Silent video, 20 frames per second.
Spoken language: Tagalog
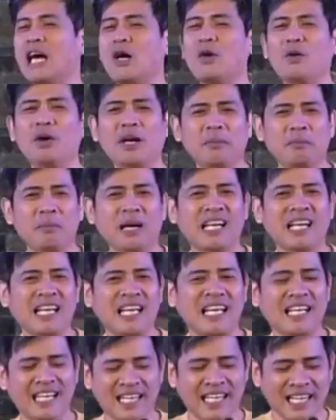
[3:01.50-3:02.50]
ang
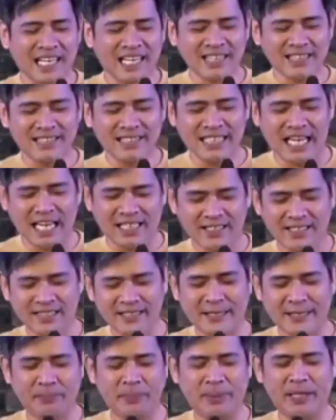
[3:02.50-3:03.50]
mag-grade niyan
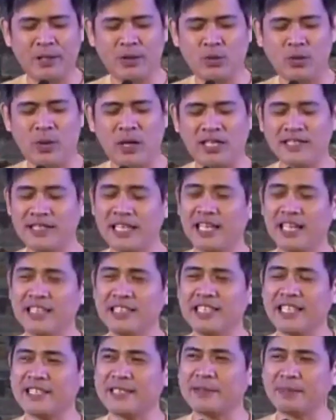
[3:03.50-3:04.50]
spiritual, sa
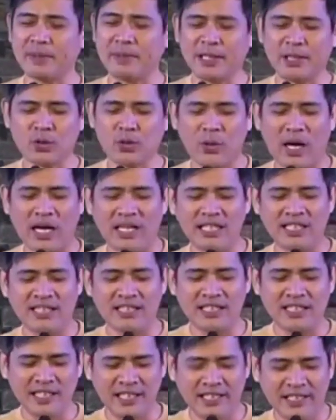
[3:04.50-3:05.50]
kanyang
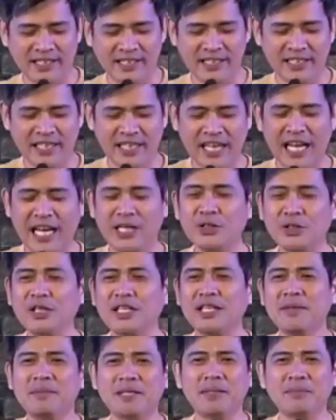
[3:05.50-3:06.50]
spirituality, anong
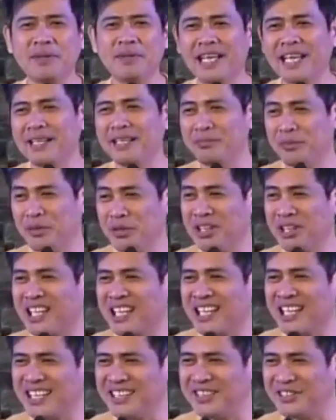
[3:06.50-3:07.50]
ibibigay mong
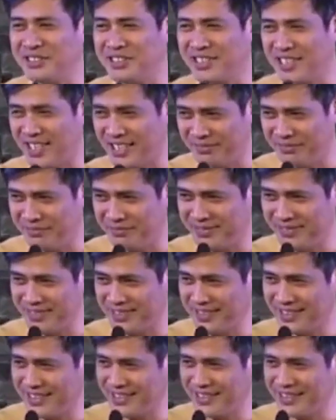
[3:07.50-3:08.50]
grade diyan?
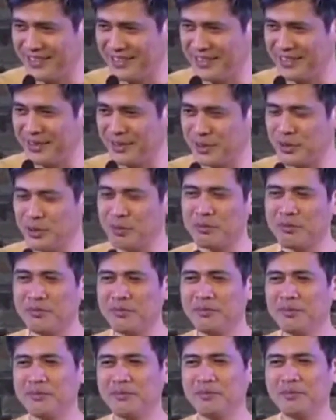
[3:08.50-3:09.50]
Ano? Kung
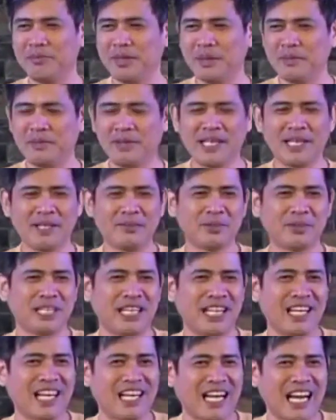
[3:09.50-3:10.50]
bibigyan mo
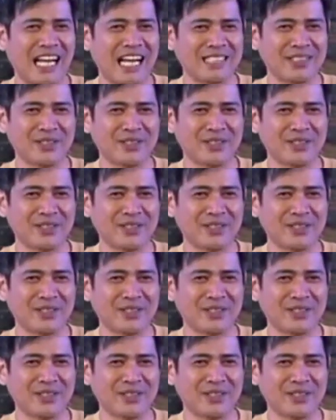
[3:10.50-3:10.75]
ng grado,